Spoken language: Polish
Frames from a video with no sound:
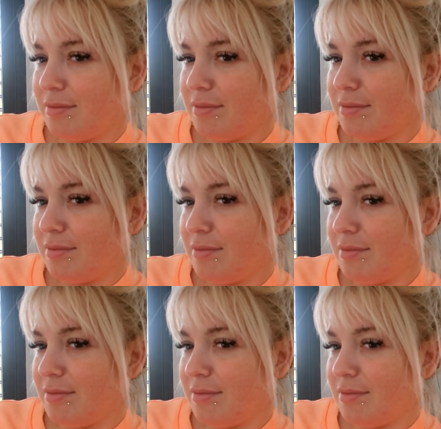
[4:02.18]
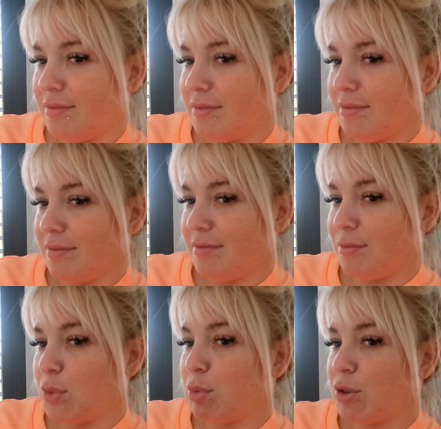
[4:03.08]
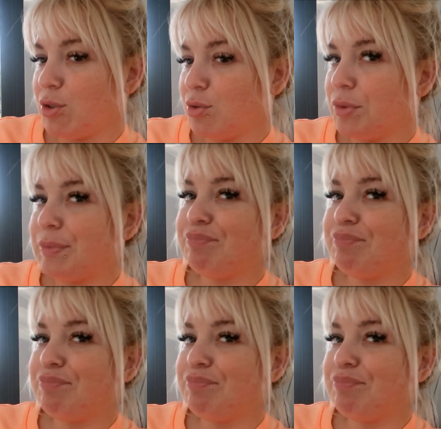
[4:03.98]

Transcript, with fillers: Nie Mhm, po prostu.